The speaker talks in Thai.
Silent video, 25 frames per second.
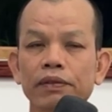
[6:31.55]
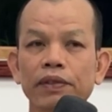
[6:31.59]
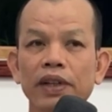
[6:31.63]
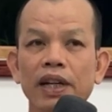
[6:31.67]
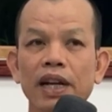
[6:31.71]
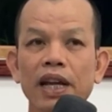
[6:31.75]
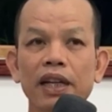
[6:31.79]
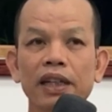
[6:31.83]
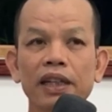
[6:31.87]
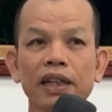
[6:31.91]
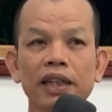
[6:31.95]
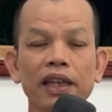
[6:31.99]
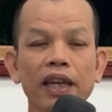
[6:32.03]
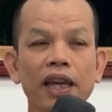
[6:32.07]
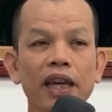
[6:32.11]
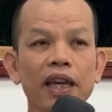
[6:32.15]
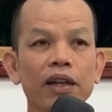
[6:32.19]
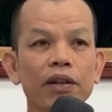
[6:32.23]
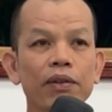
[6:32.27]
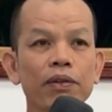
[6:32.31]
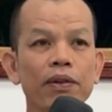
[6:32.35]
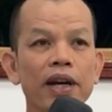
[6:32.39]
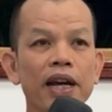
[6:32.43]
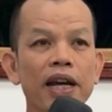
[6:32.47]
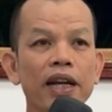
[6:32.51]
เวลาตะแค
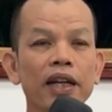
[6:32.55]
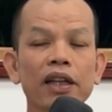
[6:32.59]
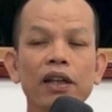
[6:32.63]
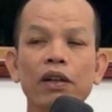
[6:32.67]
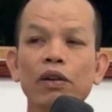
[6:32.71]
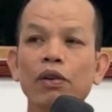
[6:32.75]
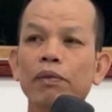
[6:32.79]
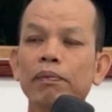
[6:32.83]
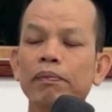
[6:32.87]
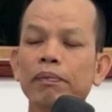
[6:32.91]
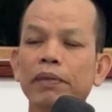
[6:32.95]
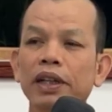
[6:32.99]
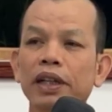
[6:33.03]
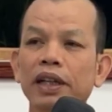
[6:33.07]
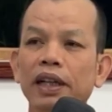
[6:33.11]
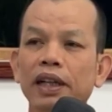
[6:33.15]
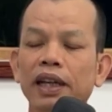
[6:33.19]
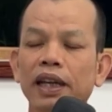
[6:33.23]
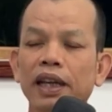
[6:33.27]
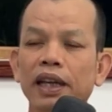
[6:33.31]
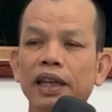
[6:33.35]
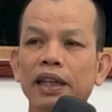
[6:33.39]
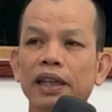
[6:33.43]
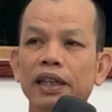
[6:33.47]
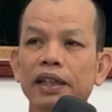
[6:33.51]
งขวานี่ลมเป็นยั
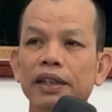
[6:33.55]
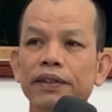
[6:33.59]
งไง